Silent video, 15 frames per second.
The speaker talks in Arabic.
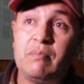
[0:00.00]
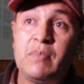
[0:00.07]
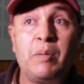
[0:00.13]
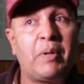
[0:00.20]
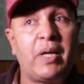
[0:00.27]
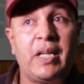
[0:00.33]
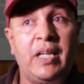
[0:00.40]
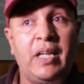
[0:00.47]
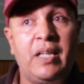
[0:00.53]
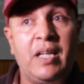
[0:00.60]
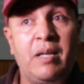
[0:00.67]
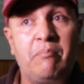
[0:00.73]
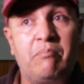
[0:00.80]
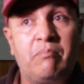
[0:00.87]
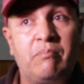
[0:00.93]
لا مع غير
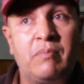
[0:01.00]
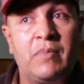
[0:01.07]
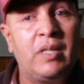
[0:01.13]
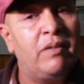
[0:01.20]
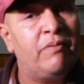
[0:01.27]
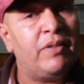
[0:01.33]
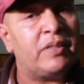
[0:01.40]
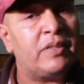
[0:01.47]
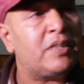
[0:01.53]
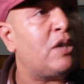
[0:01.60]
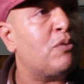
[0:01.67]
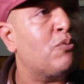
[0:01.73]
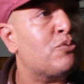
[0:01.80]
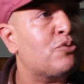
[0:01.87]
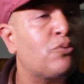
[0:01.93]
الاعلام في اطار
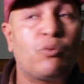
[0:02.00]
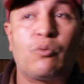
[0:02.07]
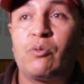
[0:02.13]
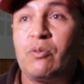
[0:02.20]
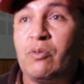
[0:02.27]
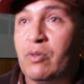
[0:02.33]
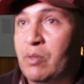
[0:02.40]
الوصول